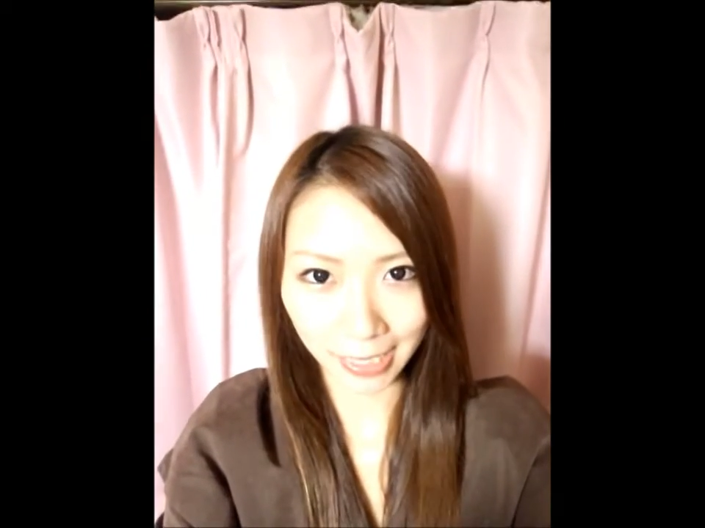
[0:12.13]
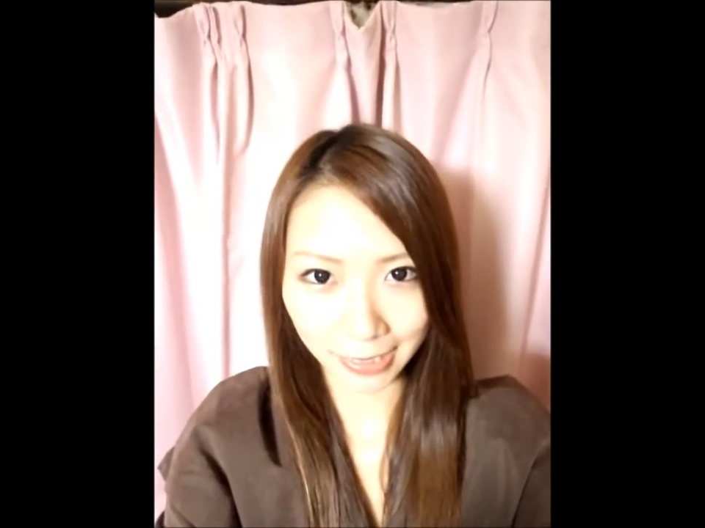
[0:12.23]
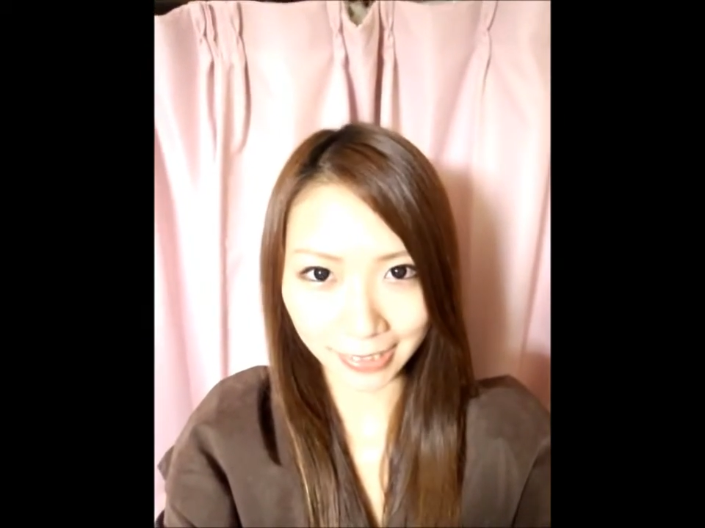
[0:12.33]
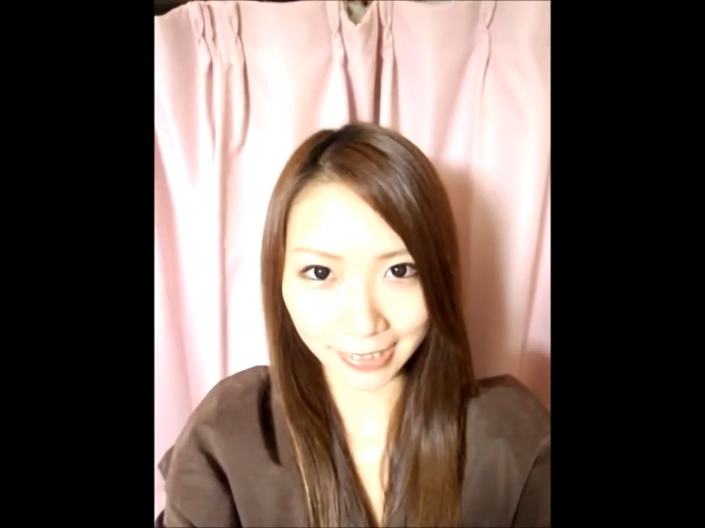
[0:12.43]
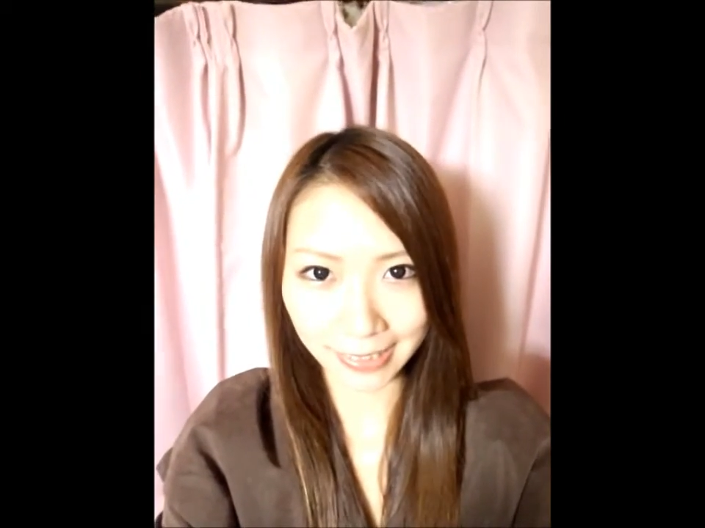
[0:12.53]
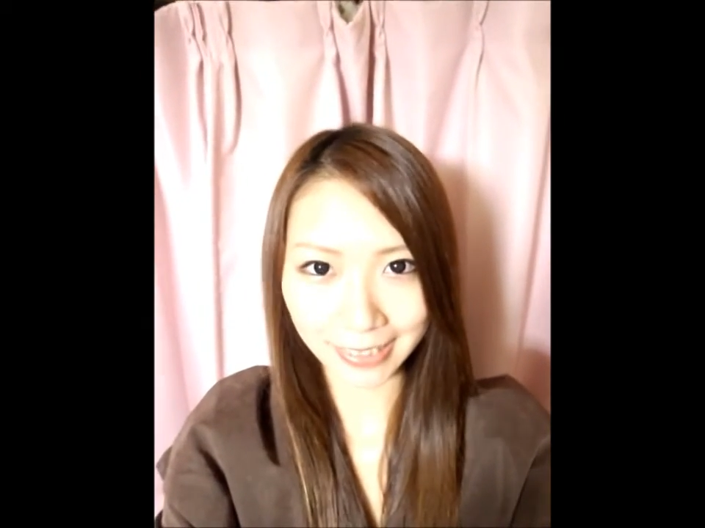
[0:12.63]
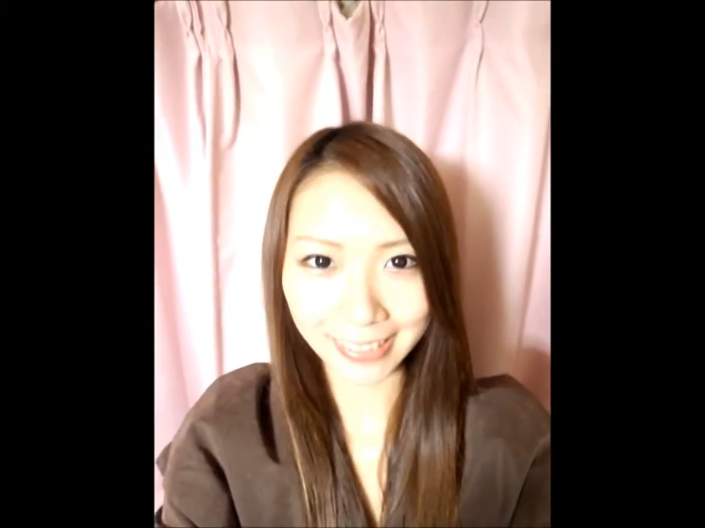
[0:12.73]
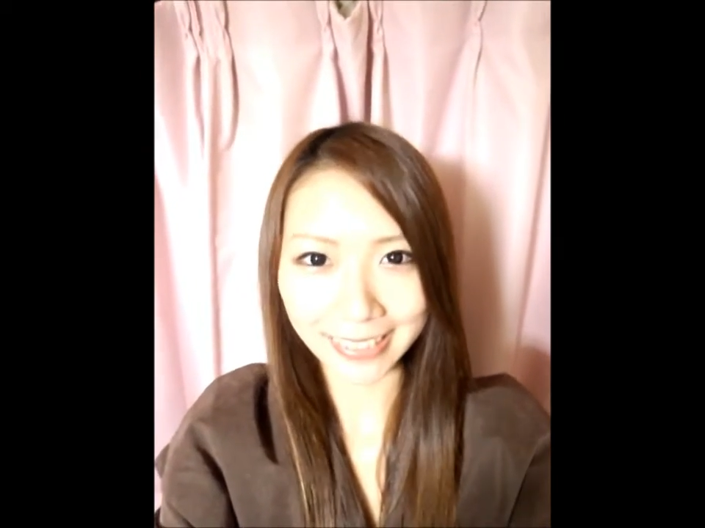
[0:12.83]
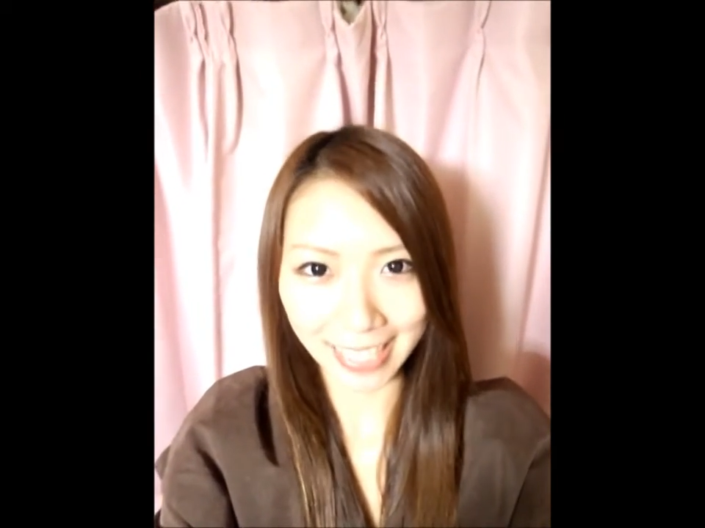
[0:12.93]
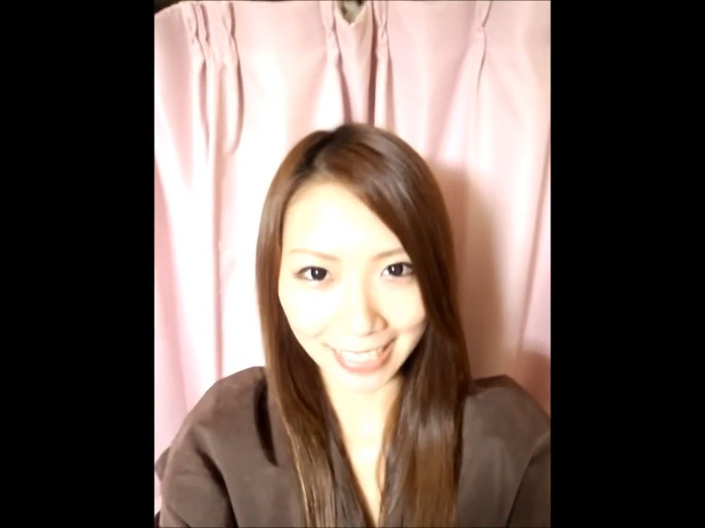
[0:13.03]
で、
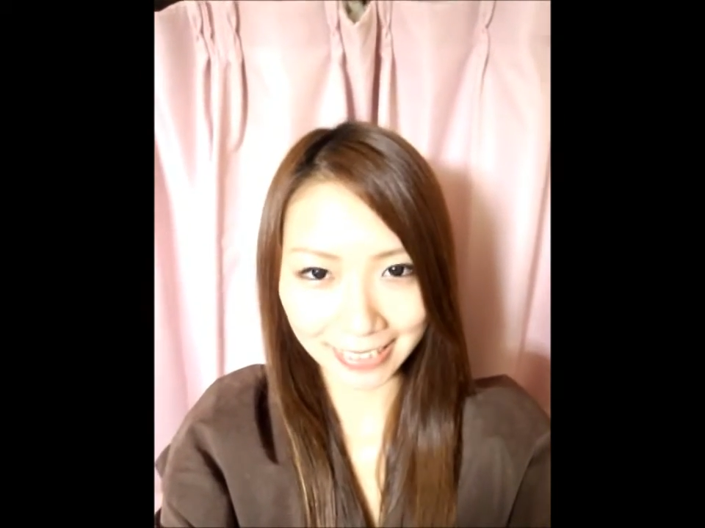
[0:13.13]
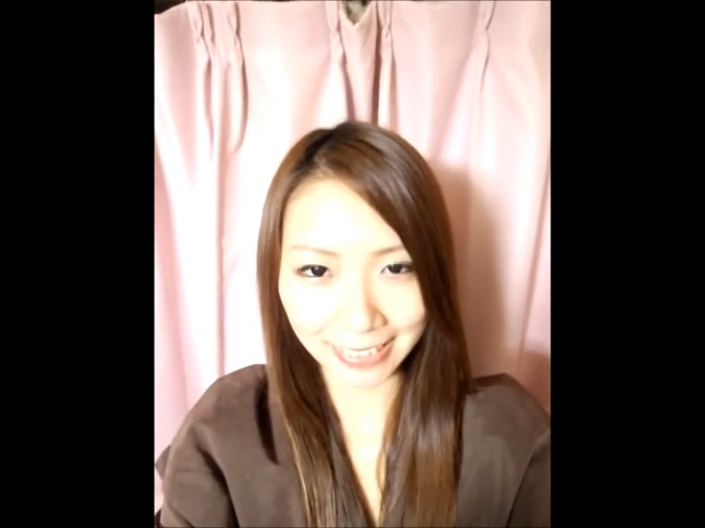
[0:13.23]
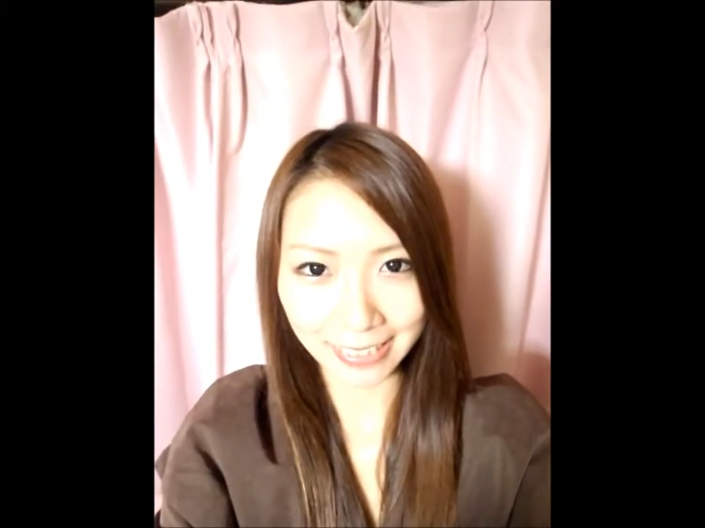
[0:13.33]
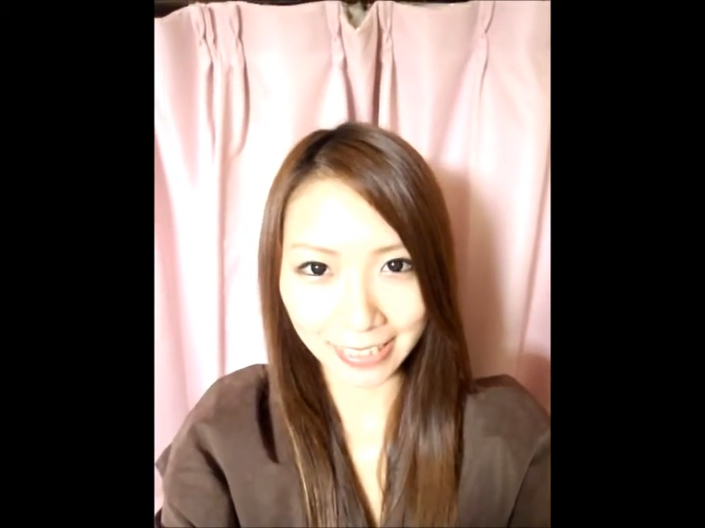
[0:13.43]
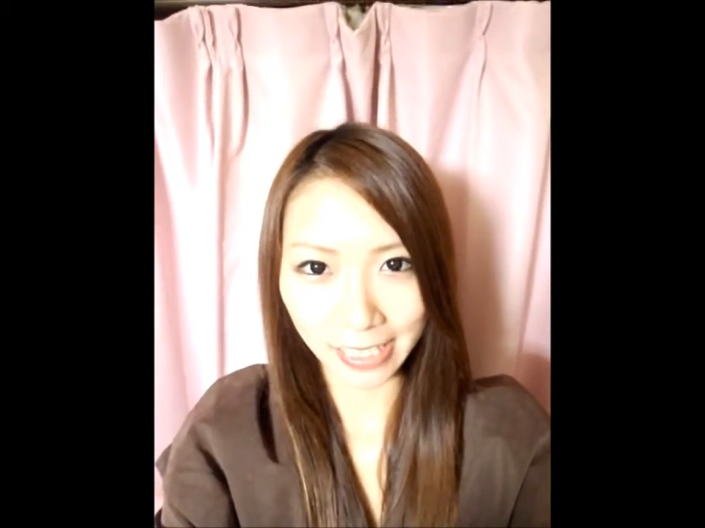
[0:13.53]
です。